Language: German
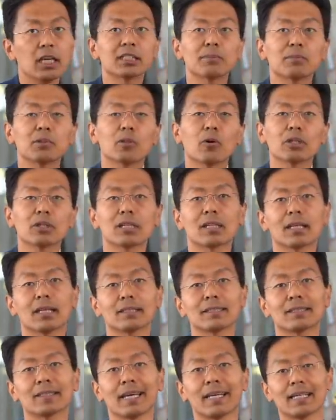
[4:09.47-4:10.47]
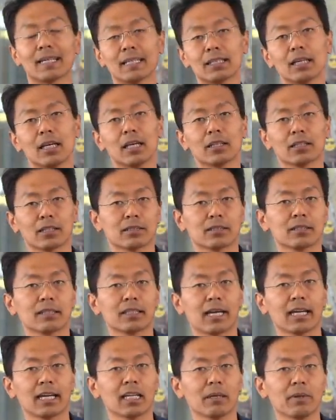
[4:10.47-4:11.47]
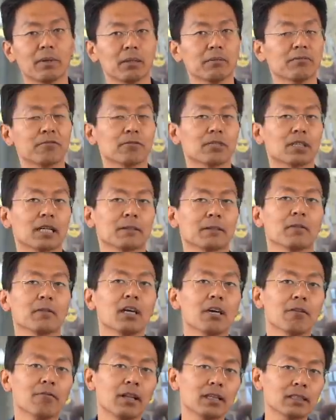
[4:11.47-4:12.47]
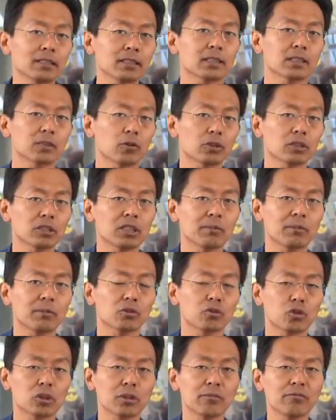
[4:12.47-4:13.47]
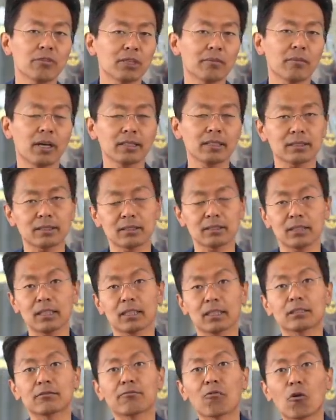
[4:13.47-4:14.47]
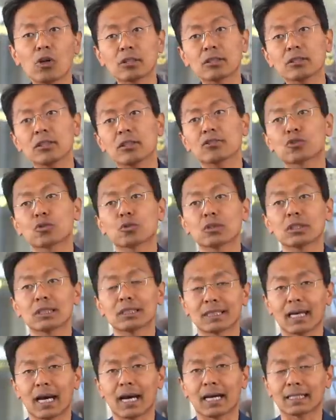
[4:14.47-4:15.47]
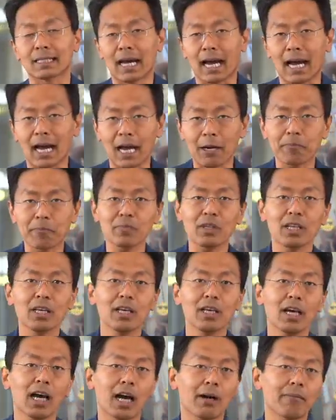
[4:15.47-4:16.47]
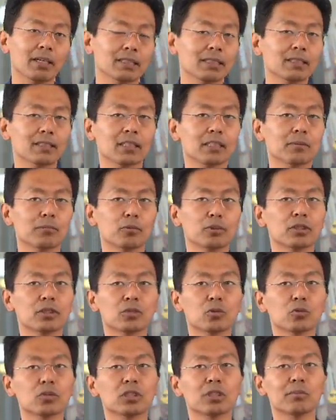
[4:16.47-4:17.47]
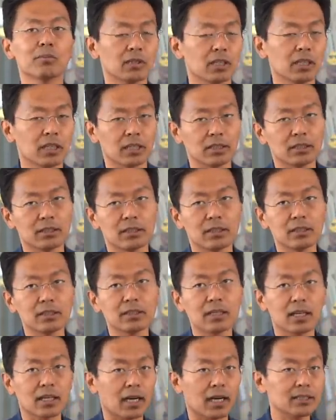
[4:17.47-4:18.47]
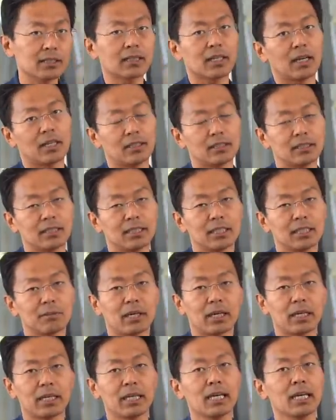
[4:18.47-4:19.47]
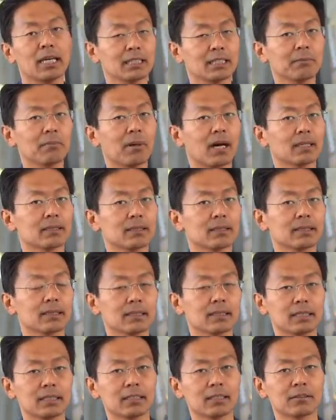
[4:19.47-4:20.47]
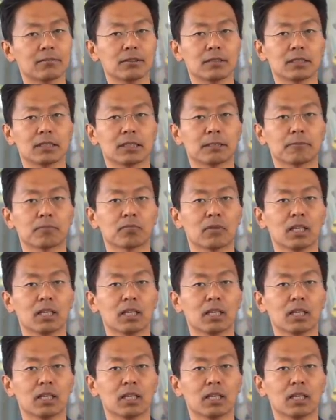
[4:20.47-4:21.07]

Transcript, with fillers: es bedeutet letztendlich, dass sich keiner mehr impfen kann. Vielleicht ist das heute nicht mehr so schlimm, weil die meisten, die es wollten, es schon getan getan haben. Aber es ist eine Position, die man in dieser Radikalität bei die Basis nicht findet.